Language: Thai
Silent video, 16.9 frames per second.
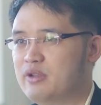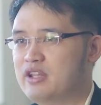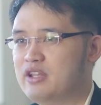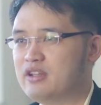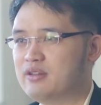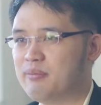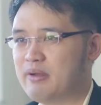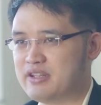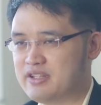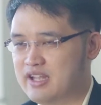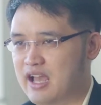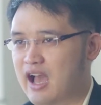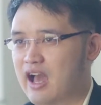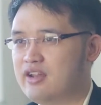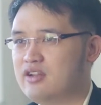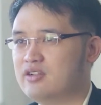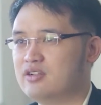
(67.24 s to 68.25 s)
มีปรัชญา
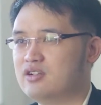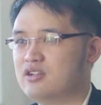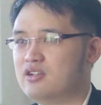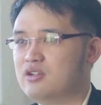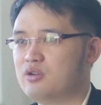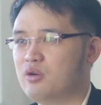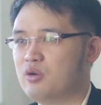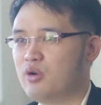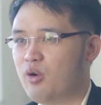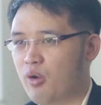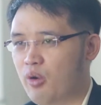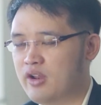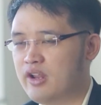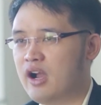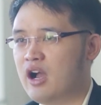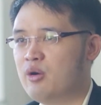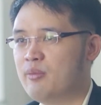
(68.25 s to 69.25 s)
อันหนึ่งคือคน
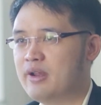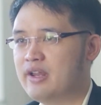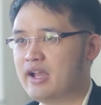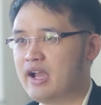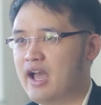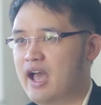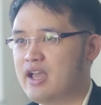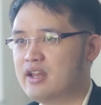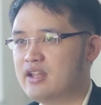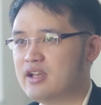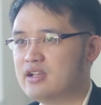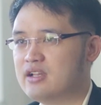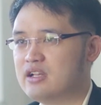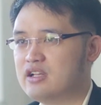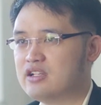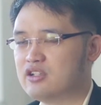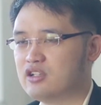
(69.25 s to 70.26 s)
ที่เข้ามาในค่ายเนี่ย
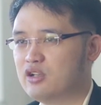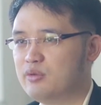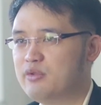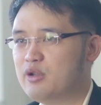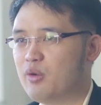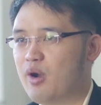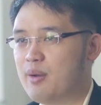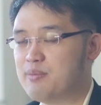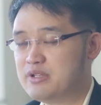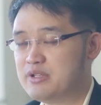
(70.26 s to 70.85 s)
จะต้องมีความ